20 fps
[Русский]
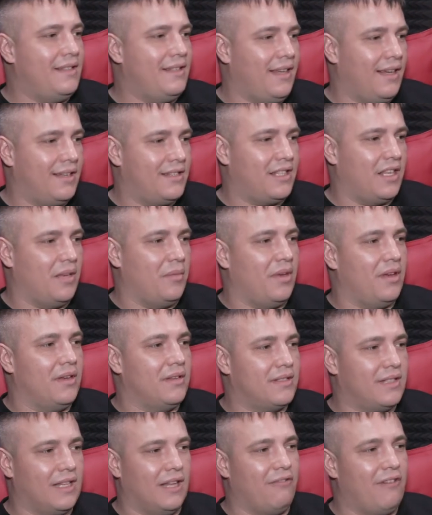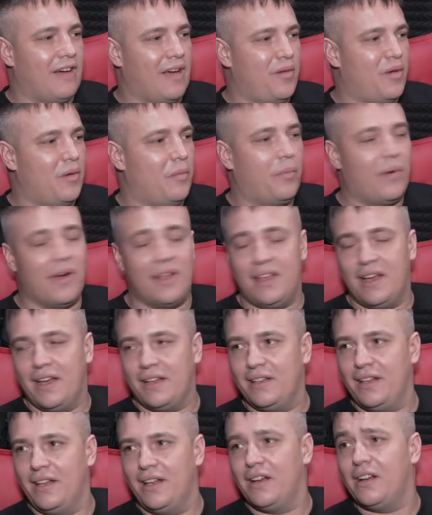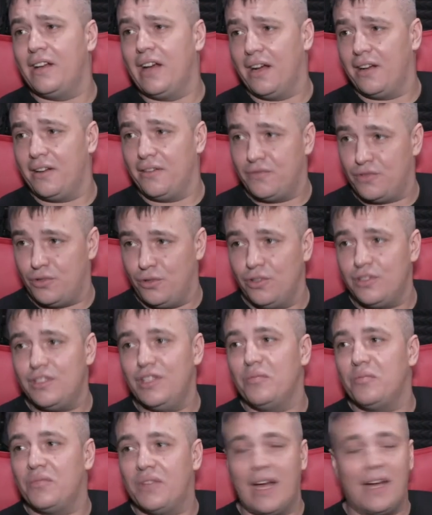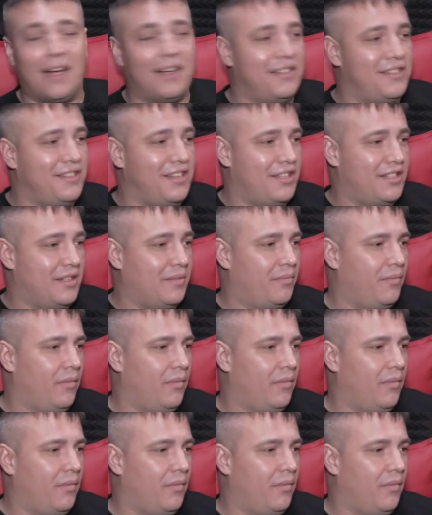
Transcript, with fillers: детскими словами, понятная как взрослым, так и детям.